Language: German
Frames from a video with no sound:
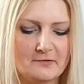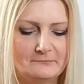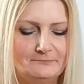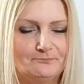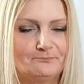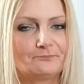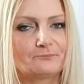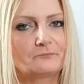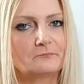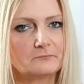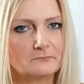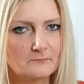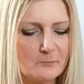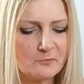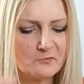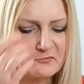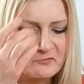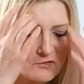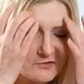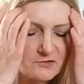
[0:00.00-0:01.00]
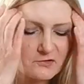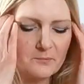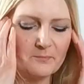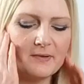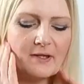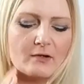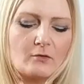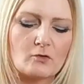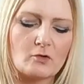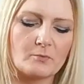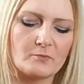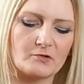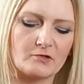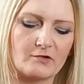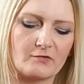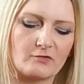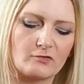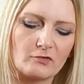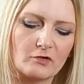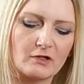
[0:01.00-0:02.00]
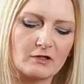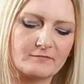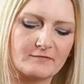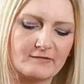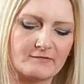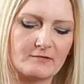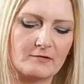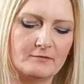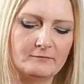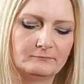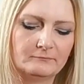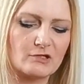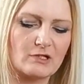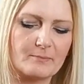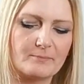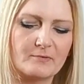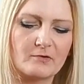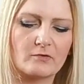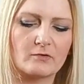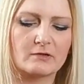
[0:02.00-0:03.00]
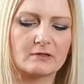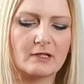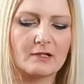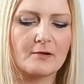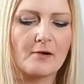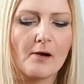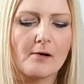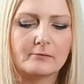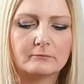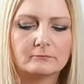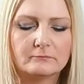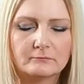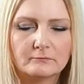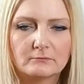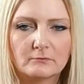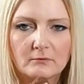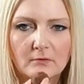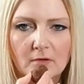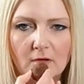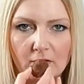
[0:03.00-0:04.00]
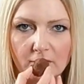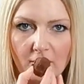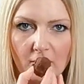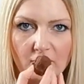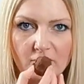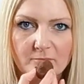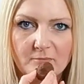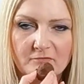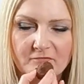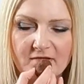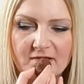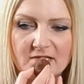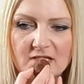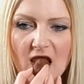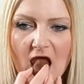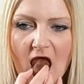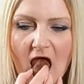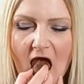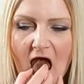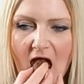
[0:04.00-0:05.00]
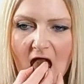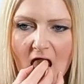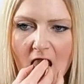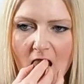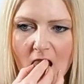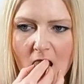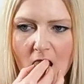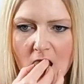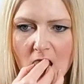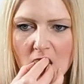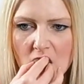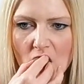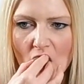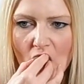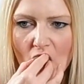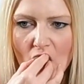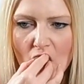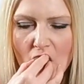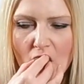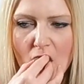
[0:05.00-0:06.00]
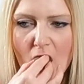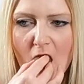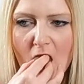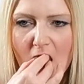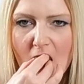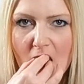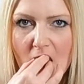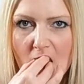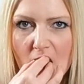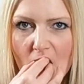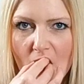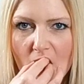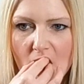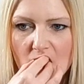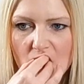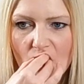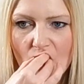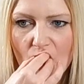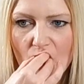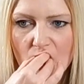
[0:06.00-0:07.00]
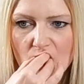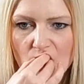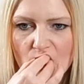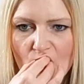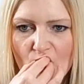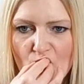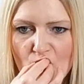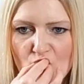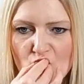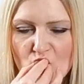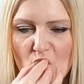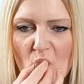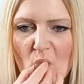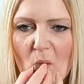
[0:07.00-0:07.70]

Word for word: hier. Bevor ich noch mehr komisches Zeug quassel. Ich schnapp mir so ein Ding und haus mir weg. Die Wildkugel, bitte. Mhm.